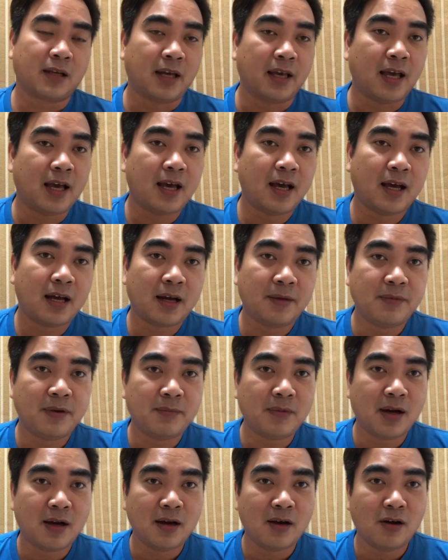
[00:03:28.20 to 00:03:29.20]
Kaya kami
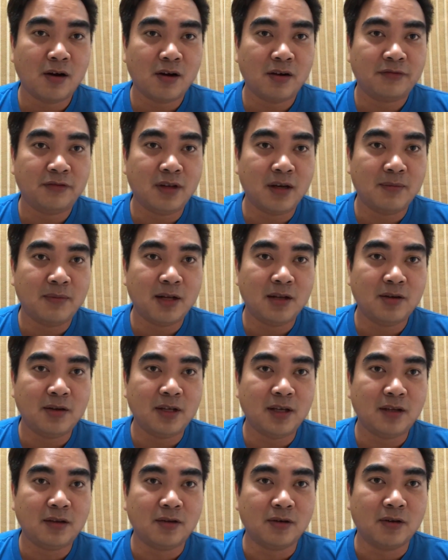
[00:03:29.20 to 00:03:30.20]
mga OFW
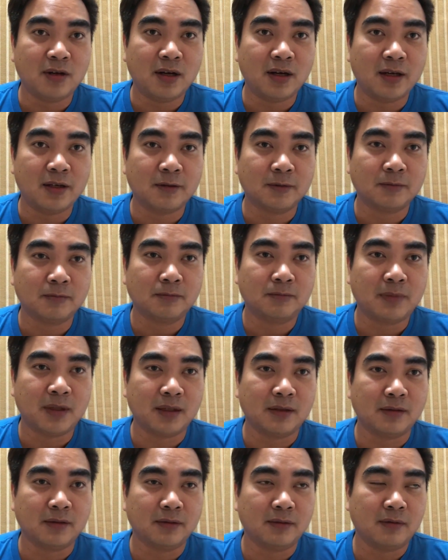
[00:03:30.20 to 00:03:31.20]
dito, uh,
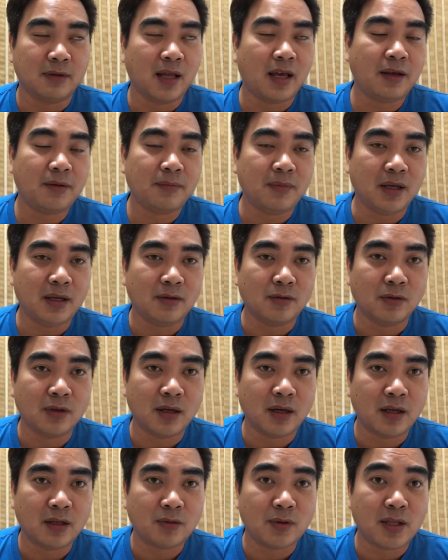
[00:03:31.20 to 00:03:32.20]
like me,
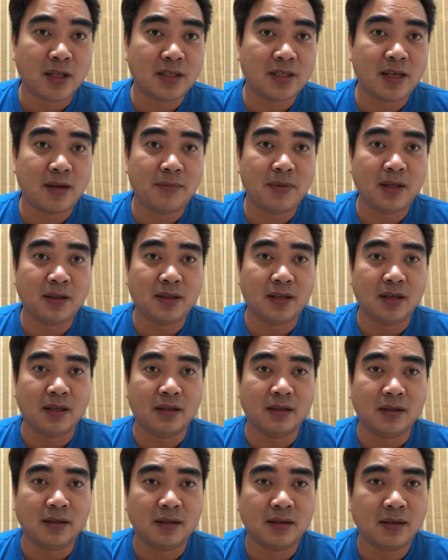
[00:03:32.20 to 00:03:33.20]
noong uh,
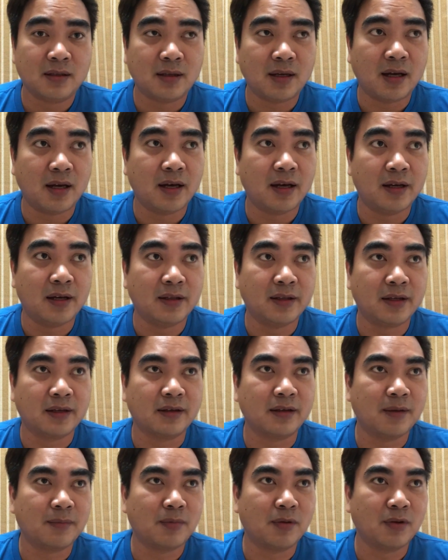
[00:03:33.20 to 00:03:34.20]
2017, uh,
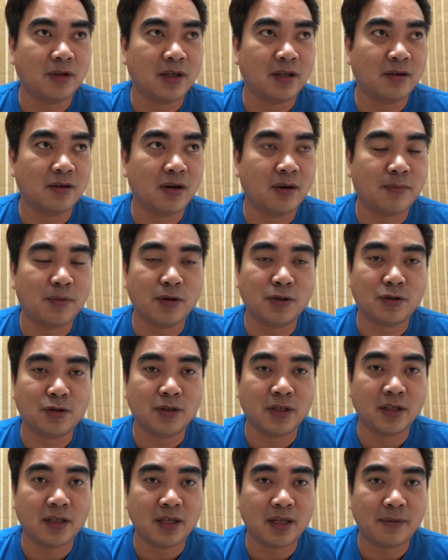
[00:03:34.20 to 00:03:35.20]
nag-grab ko din yung
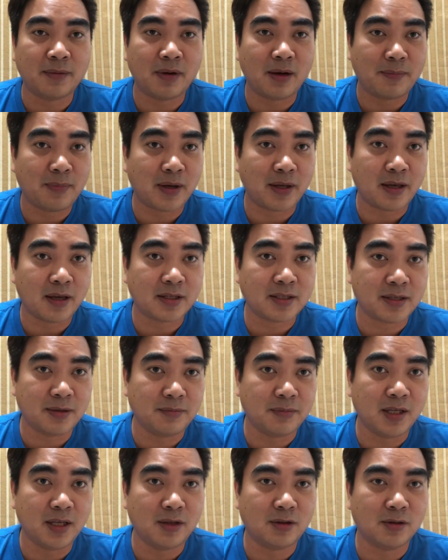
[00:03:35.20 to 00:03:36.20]
opportunity na
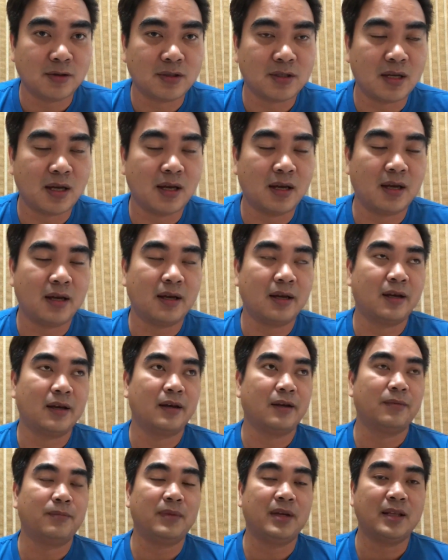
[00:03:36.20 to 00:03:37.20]
mapag-exam dito sa
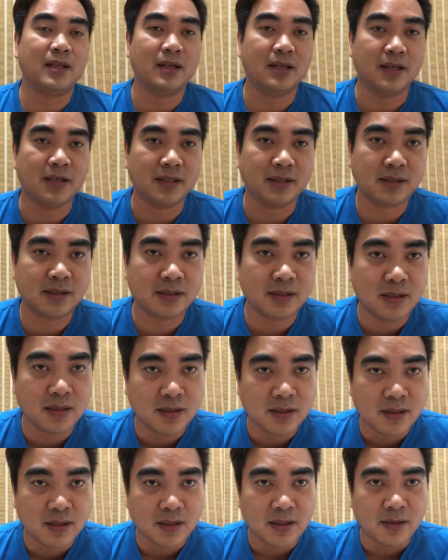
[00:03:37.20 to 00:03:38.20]
Middle East
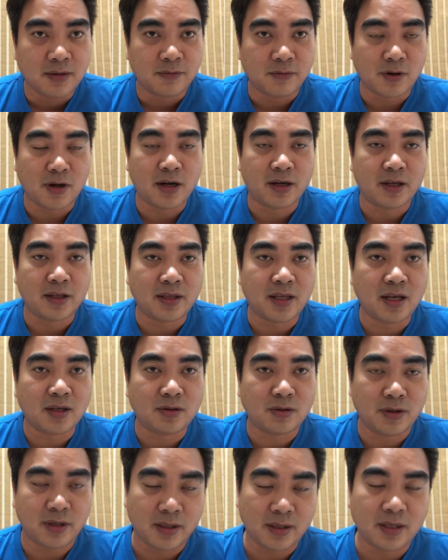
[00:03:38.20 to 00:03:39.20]
for
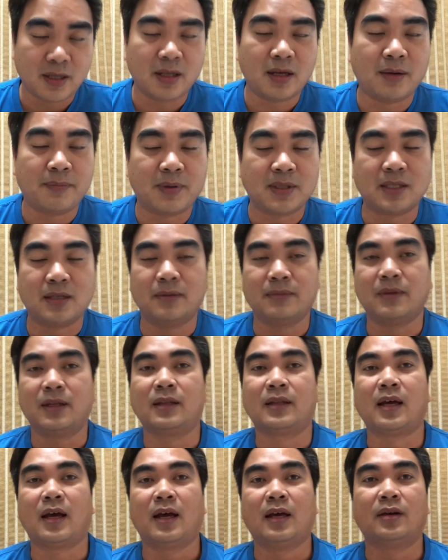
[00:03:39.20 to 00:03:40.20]
architecture and then nakapasa
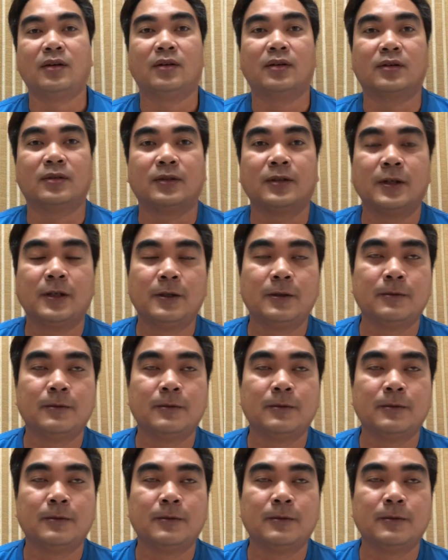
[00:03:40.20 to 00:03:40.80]
naman tayo. No?